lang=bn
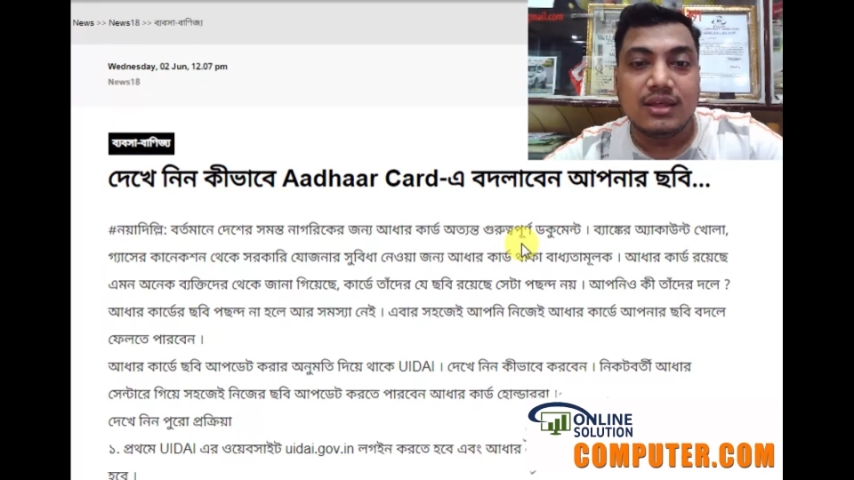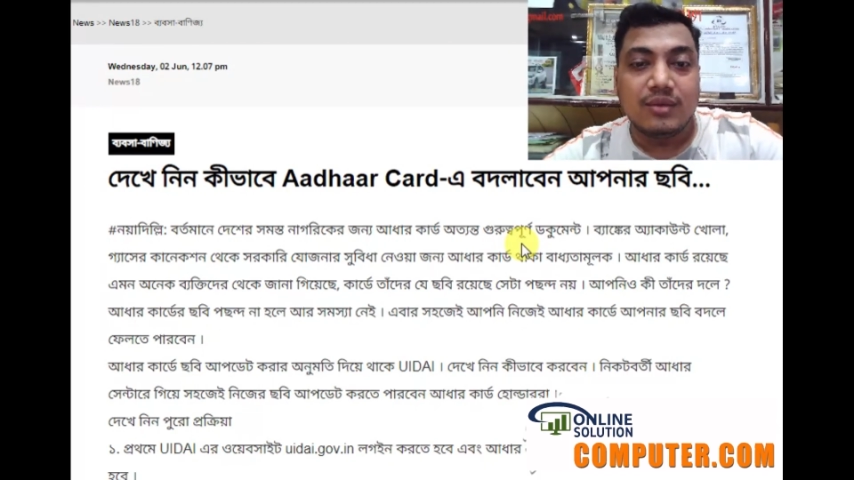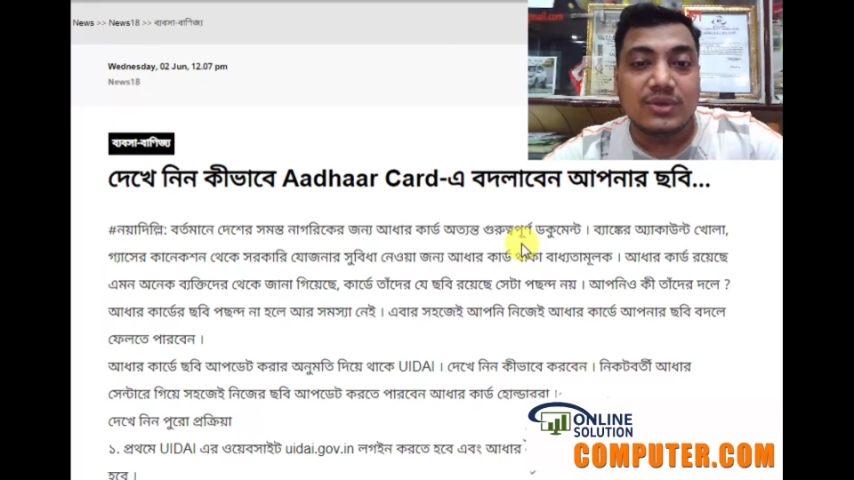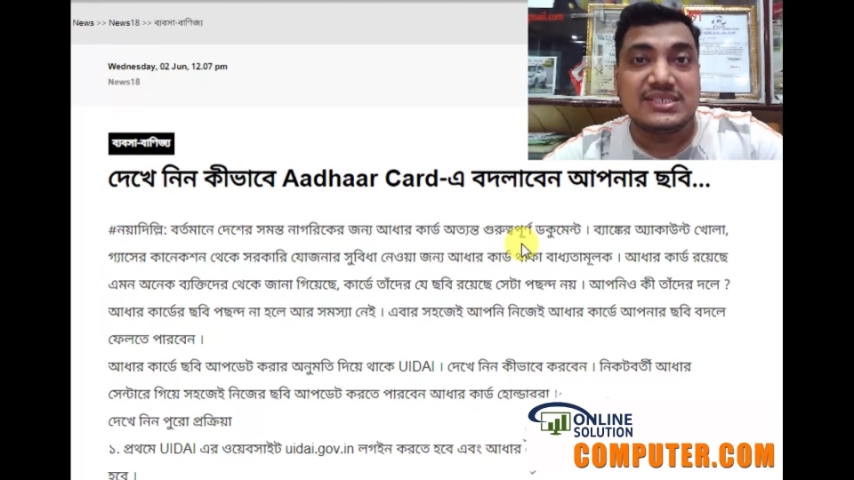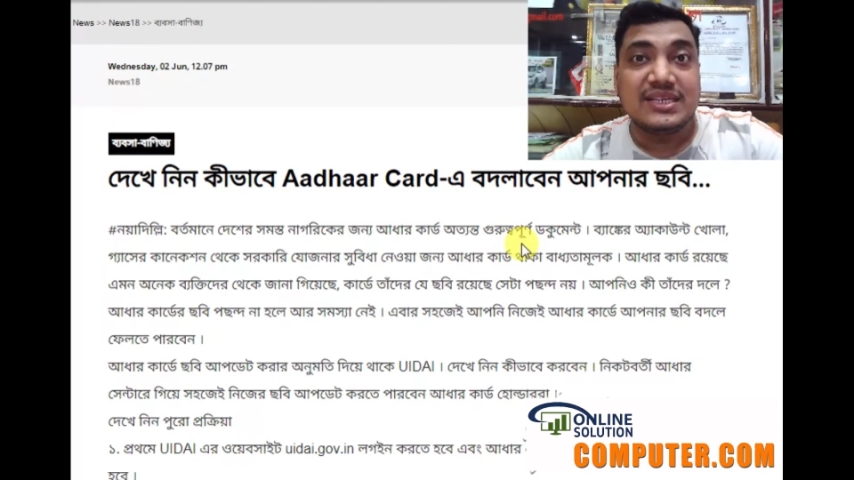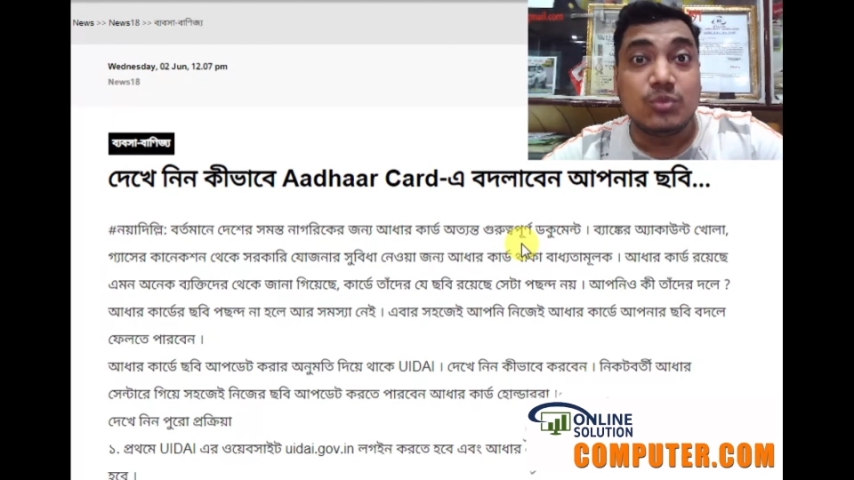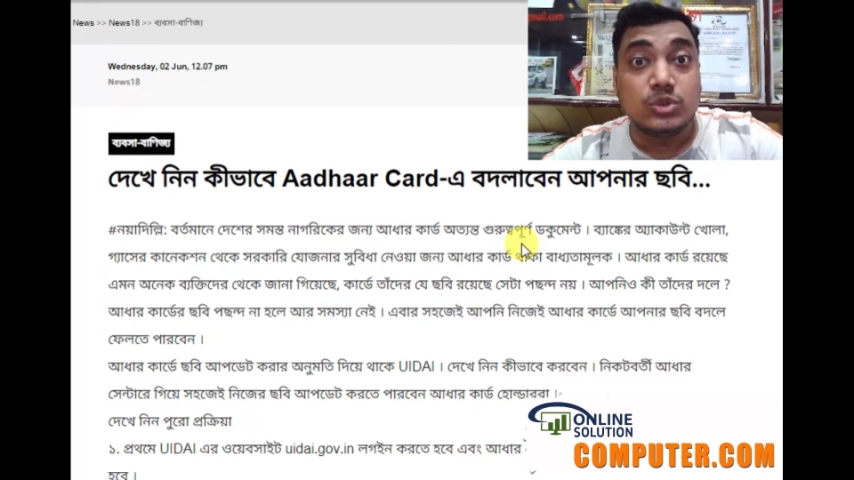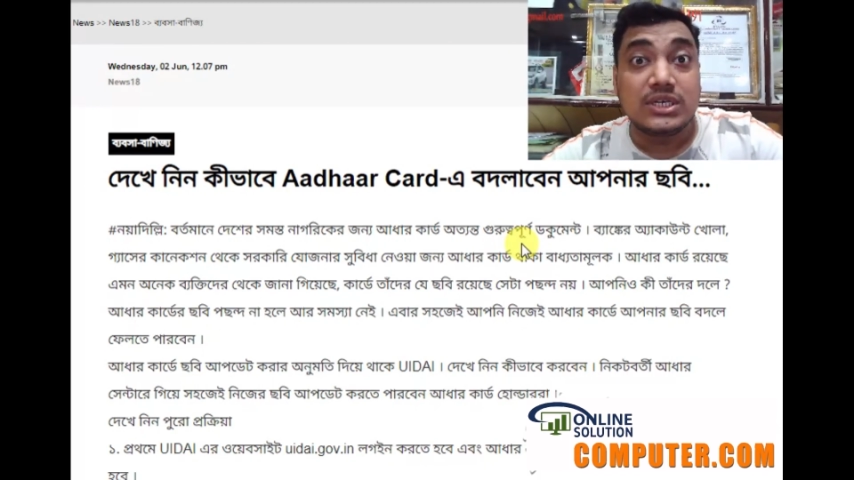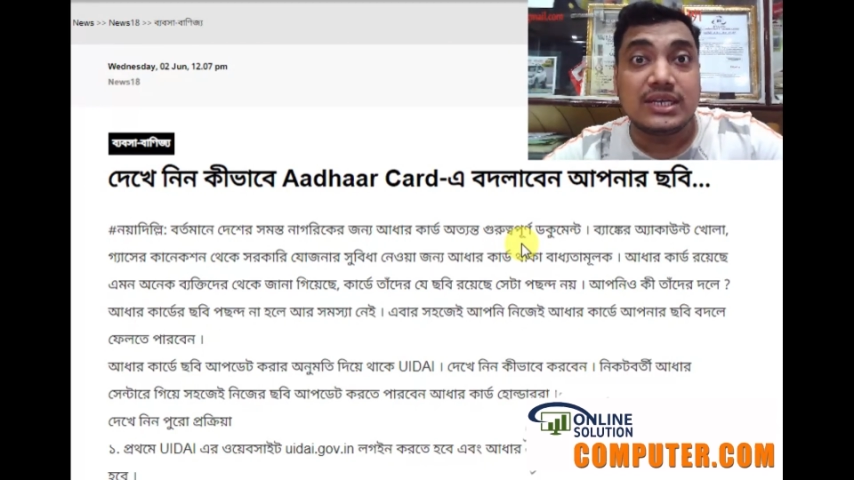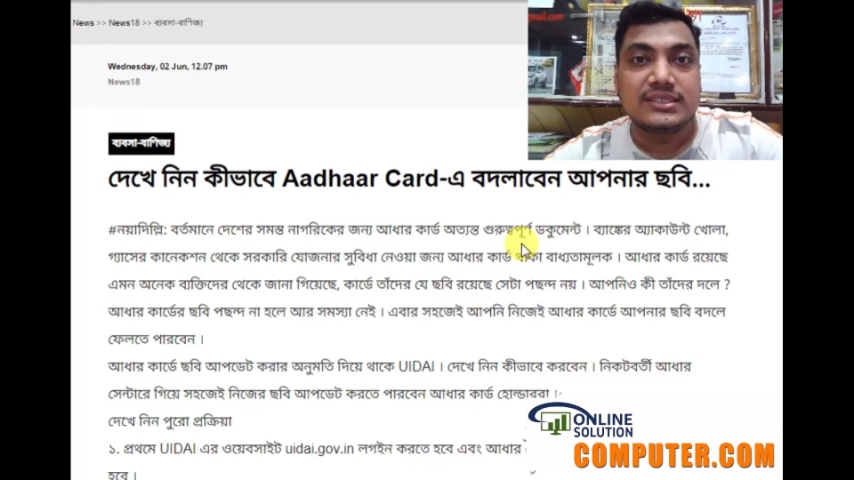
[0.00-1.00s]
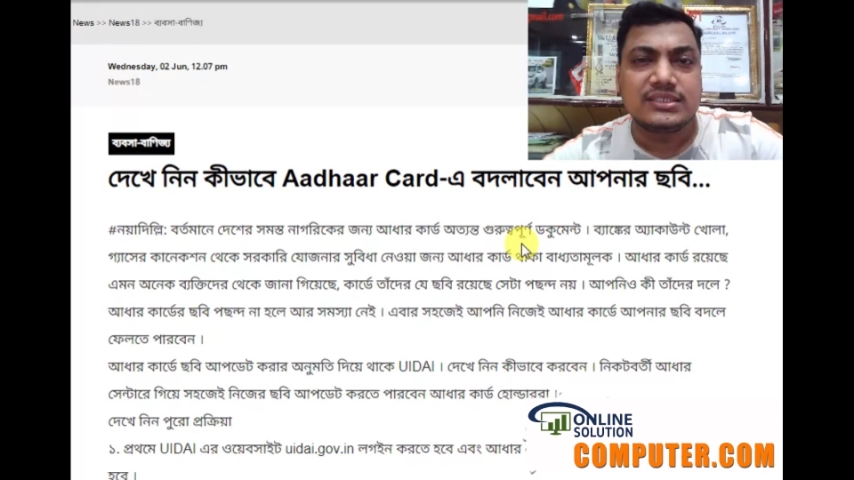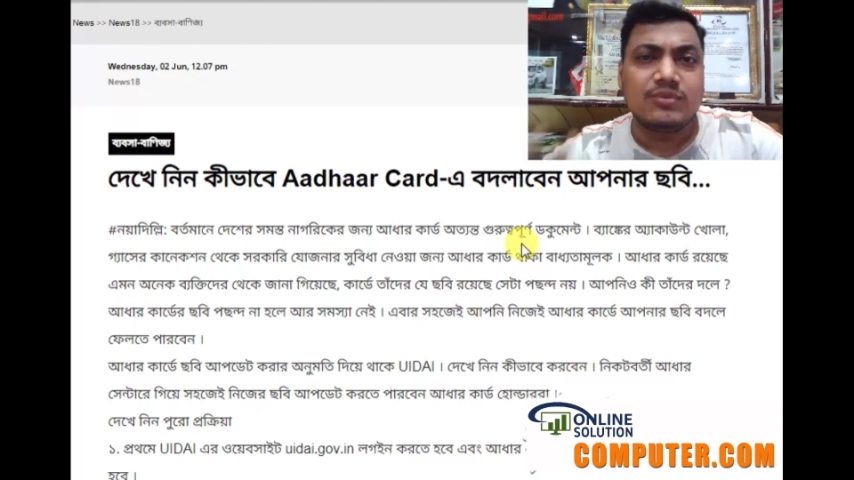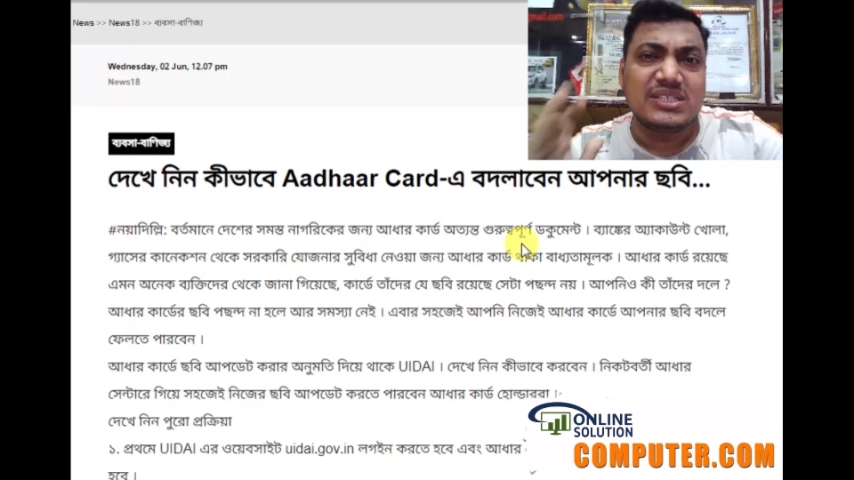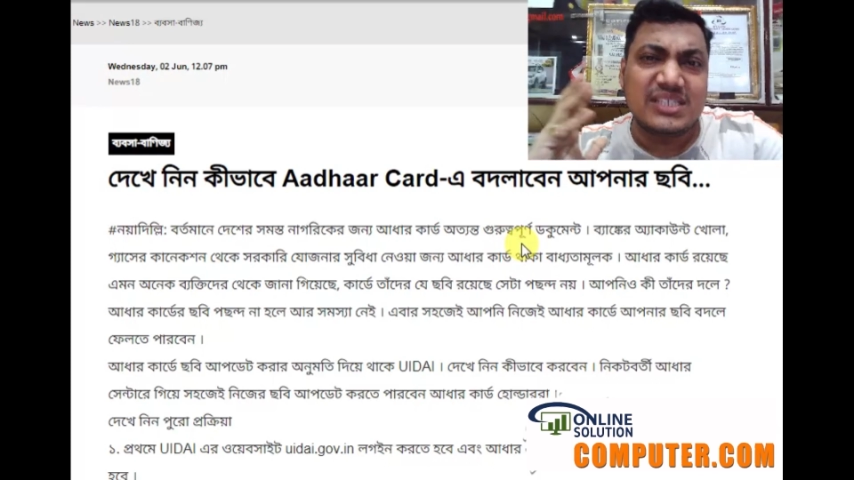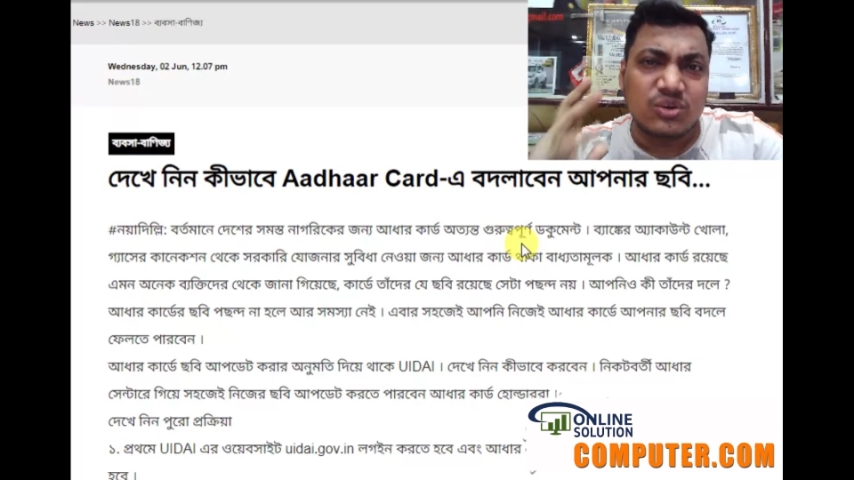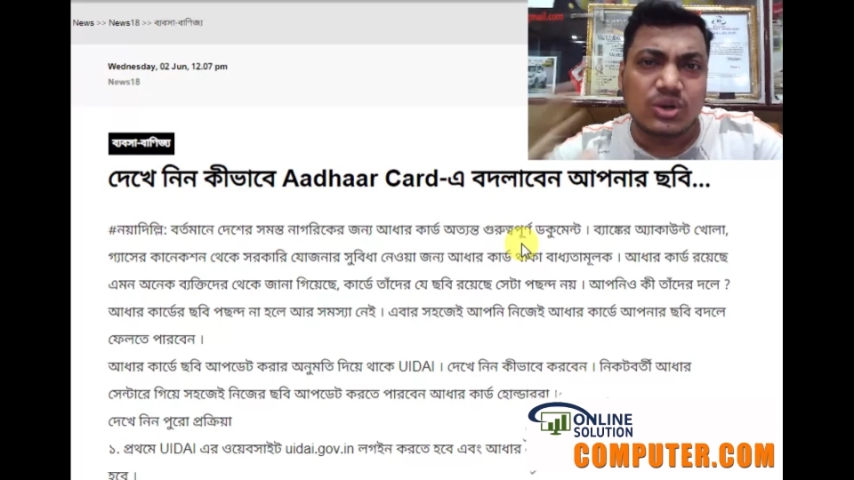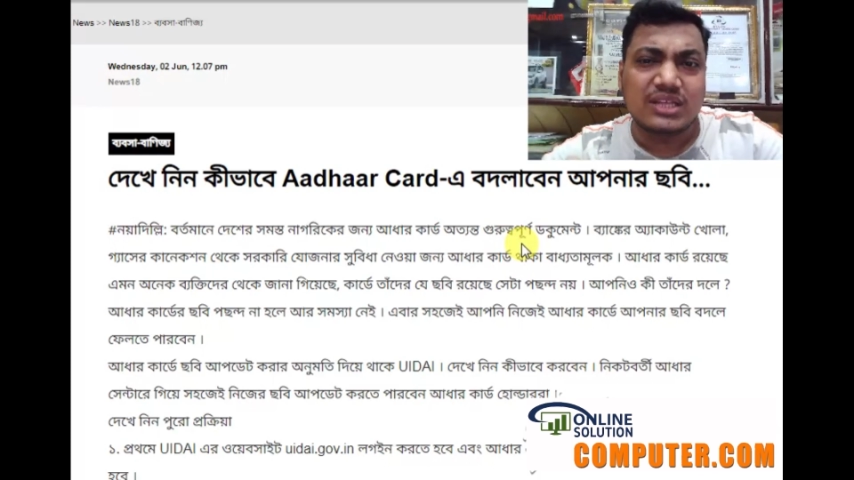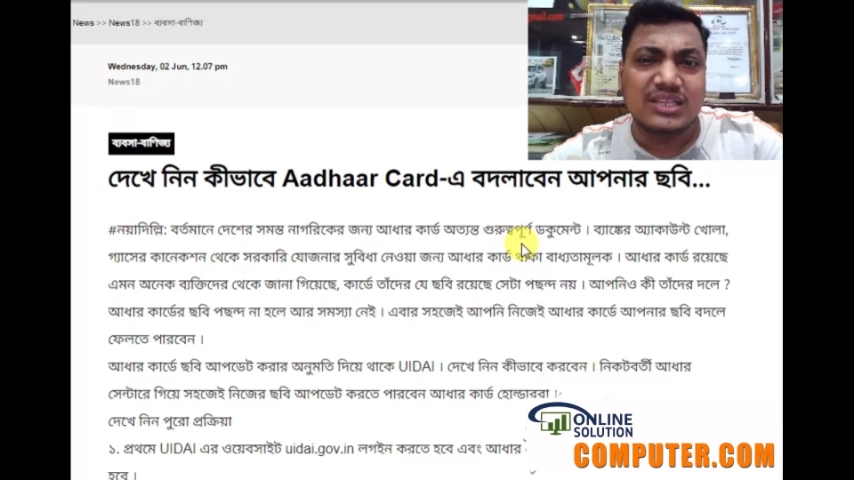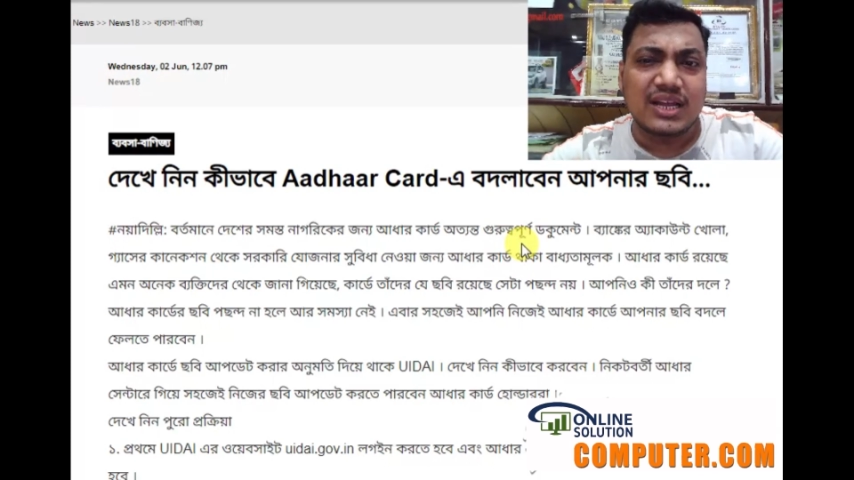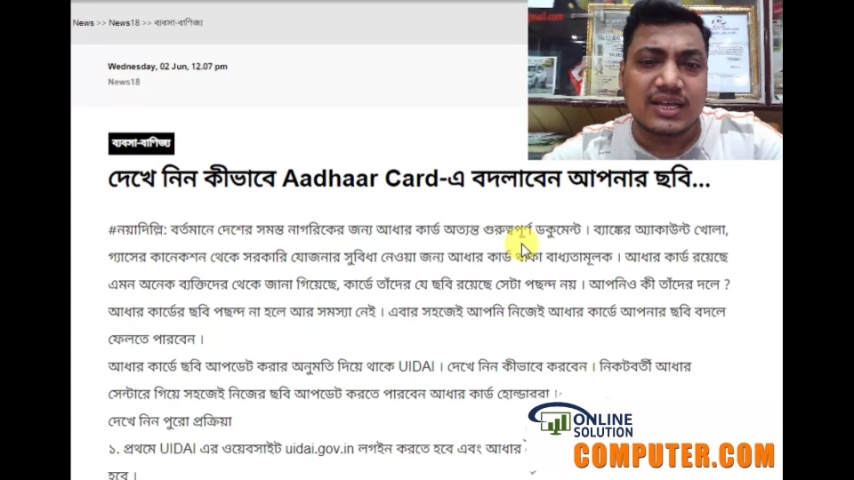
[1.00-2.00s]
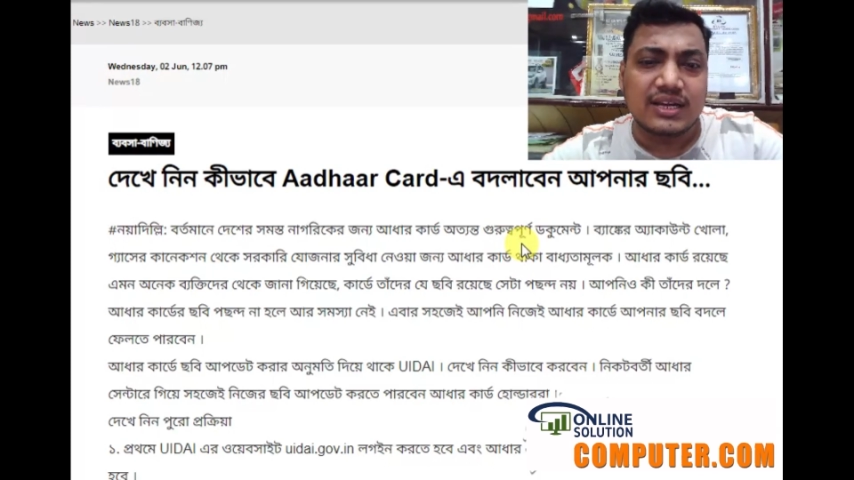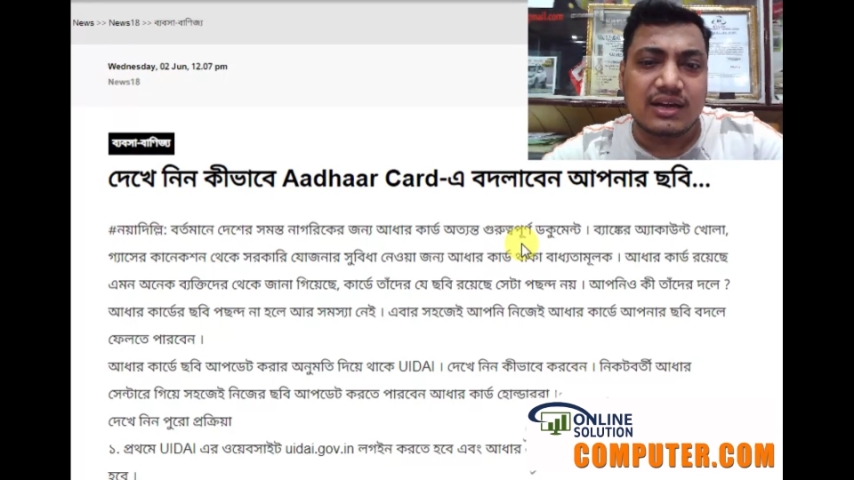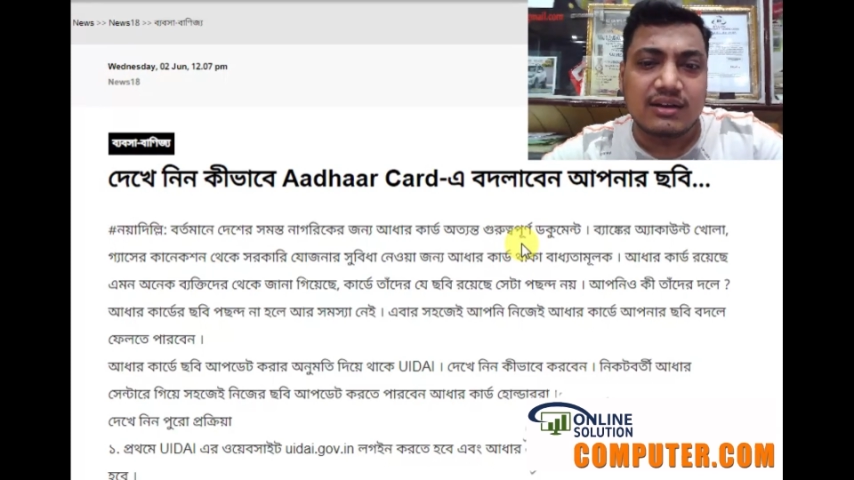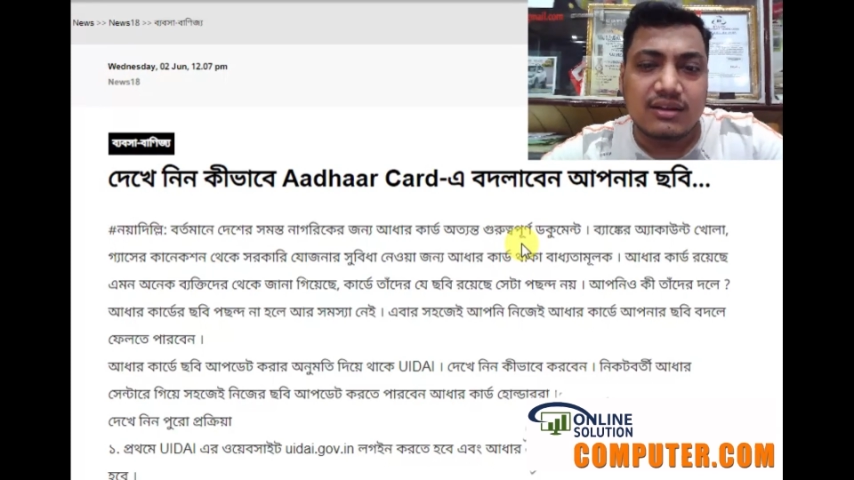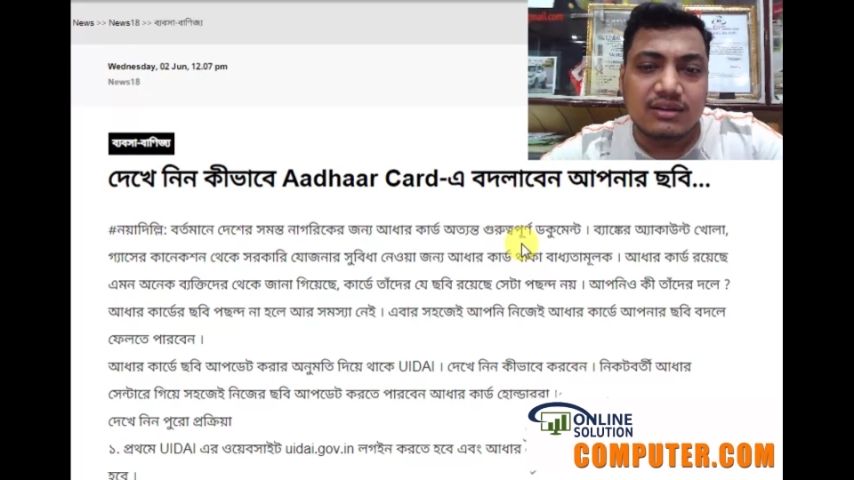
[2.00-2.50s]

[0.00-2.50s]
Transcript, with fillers: বা সেটি বোঝা যাচ্ছে না বা সেটি অনেকদিন আগের কার্ড